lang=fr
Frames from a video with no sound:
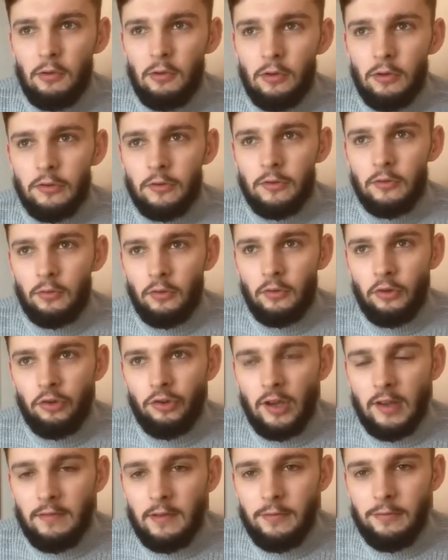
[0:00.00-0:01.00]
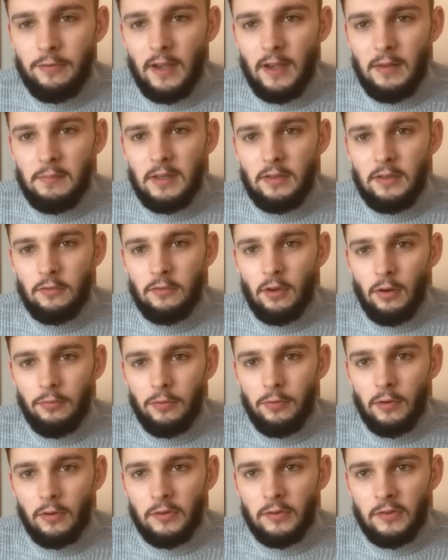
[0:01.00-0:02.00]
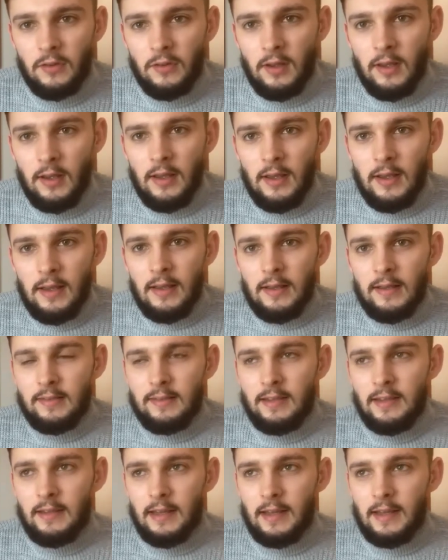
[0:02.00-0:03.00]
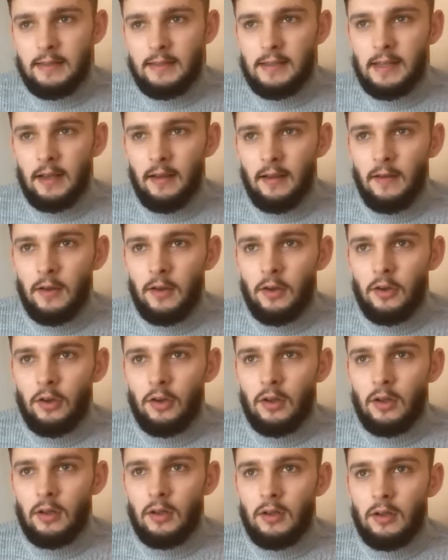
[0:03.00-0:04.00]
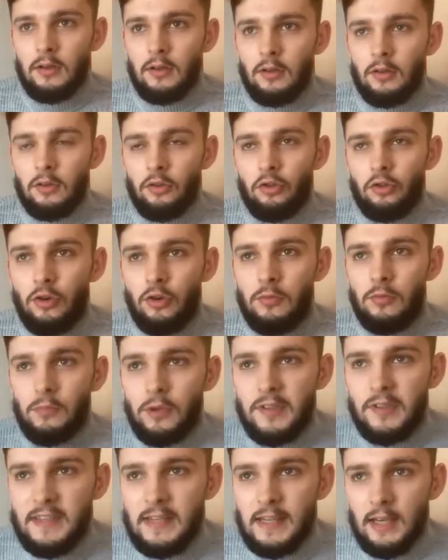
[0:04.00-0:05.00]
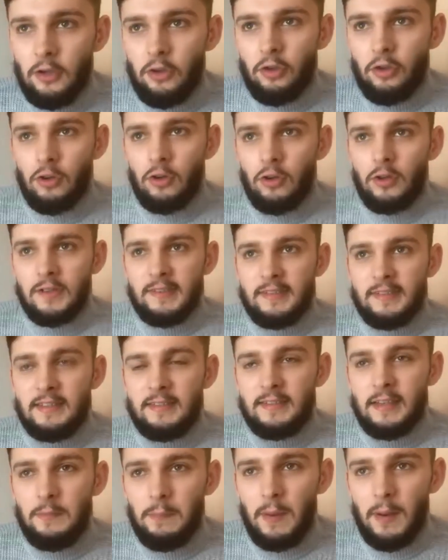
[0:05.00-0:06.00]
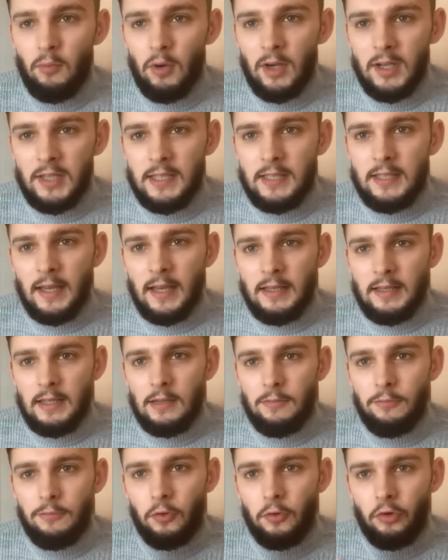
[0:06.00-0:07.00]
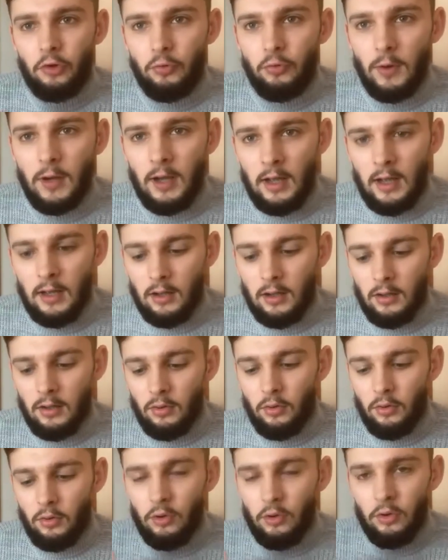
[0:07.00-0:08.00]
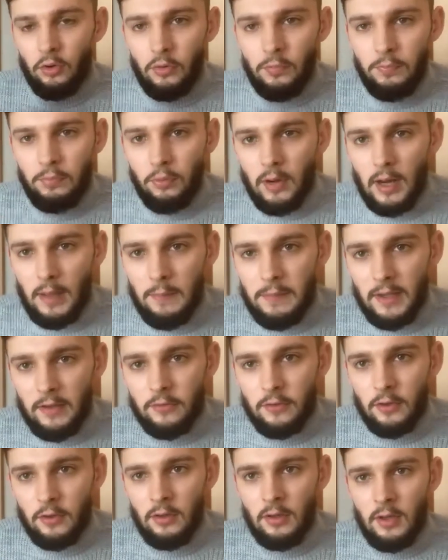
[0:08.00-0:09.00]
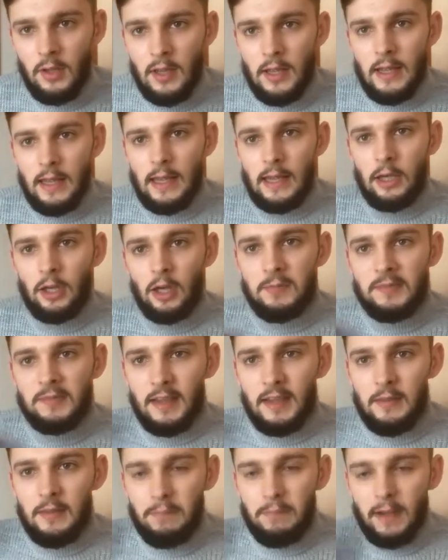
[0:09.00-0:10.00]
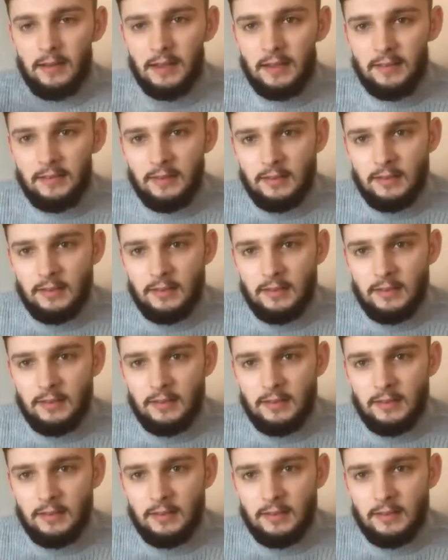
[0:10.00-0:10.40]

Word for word: leçon que j'avais fait à Mister France, c'est-à-dire de me dire que si c'est pas moi qui gagne, il faut que je sois heureux pour la personne et comme ça, elle me partage,